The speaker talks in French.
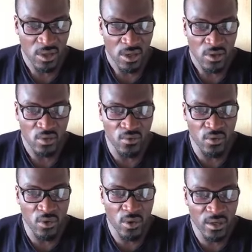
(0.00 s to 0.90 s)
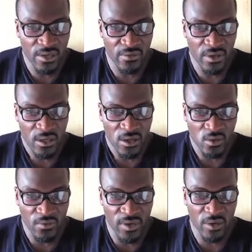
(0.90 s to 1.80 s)
nous voulions en effet nous
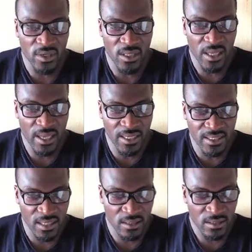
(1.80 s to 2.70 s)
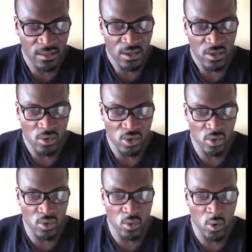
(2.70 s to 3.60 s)
faire une idée exacte de ce que
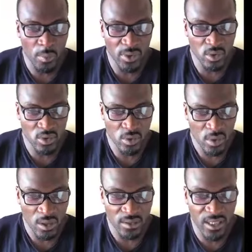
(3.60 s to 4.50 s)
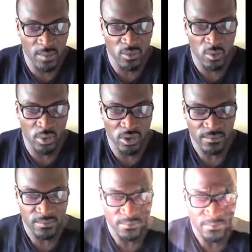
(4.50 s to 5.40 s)
nous représentions en termes de
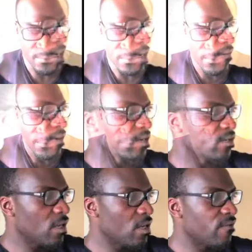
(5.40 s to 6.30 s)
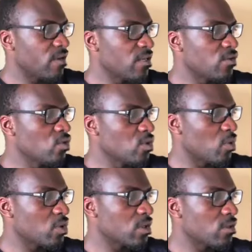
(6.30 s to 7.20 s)
pourcentage. Et avec les
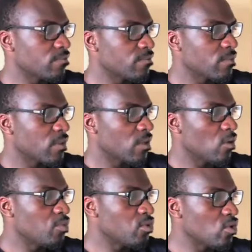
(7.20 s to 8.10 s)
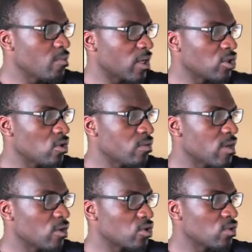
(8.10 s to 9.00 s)
12% obtenus par Jean-Luc
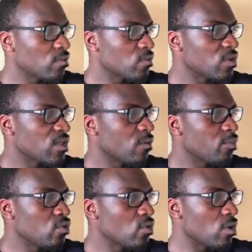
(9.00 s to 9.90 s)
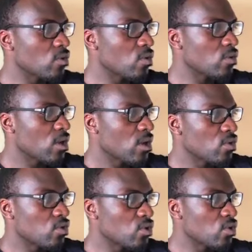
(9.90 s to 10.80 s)
Mélenchon, nous avons pu nous rendre compte de ce
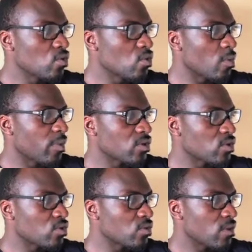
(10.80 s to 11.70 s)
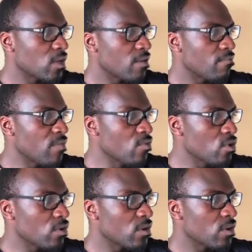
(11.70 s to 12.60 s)
que nous représentions, mais mieux,
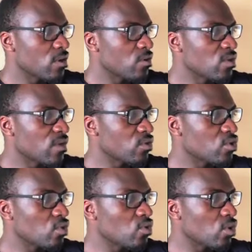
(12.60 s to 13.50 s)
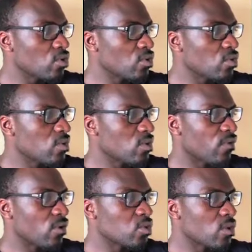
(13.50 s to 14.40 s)
nous avons surtout retenu que
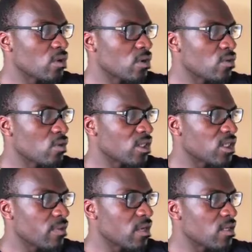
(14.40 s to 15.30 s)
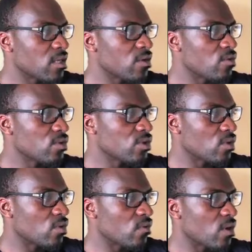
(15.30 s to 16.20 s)
François Hollande n'aurait jamais été élu sans nos
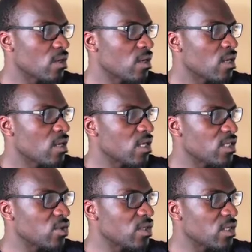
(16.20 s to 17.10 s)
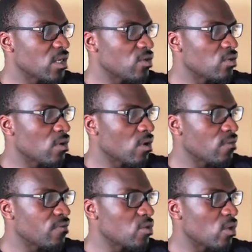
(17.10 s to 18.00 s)
voix. Et ceci est une grande
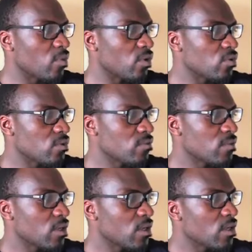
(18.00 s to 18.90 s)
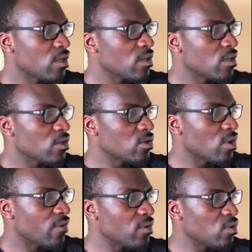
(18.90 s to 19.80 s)
victoire pour nous. Cela fait
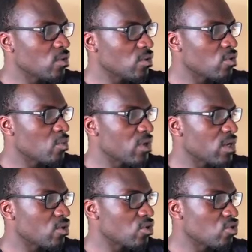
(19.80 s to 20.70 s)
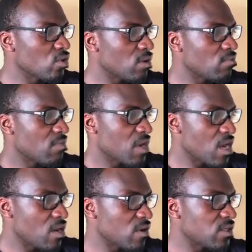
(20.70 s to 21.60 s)
donc depuis quelques jours, un an
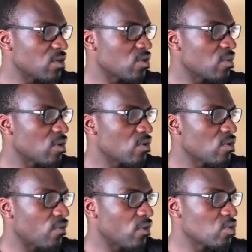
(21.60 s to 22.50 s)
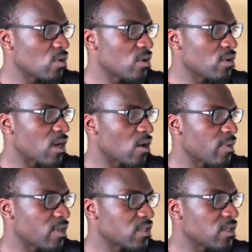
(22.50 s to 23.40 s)
exactement, que François Hollande a
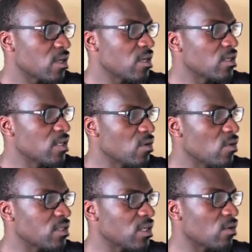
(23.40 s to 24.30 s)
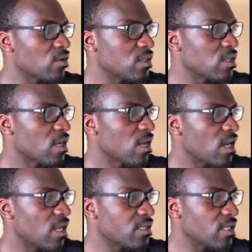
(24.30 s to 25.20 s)
remplacé Nicolas Sarkozy à la
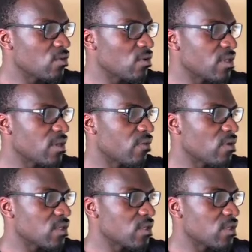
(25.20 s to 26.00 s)
tête de l'État français.